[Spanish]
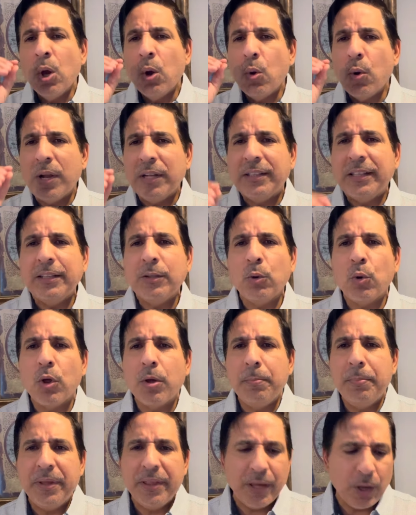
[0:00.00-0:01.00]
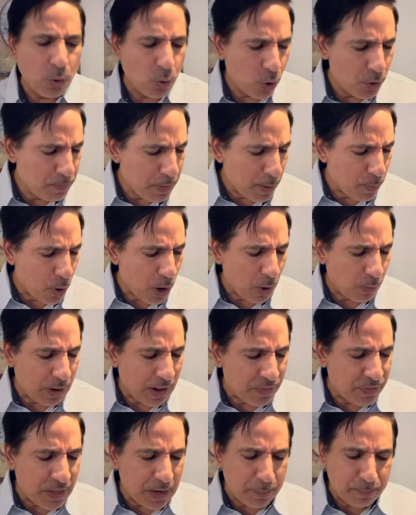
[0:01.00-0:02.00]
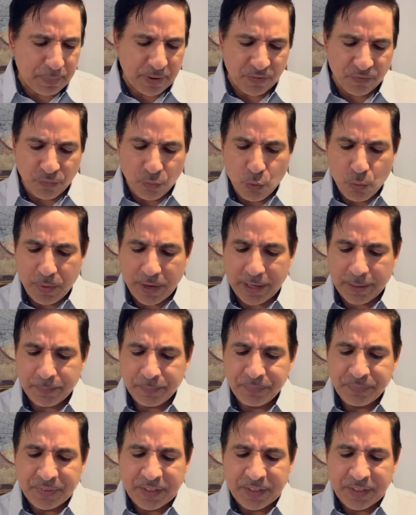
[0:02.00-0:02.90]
o el título del video. Hoy vamos a hablar del perfume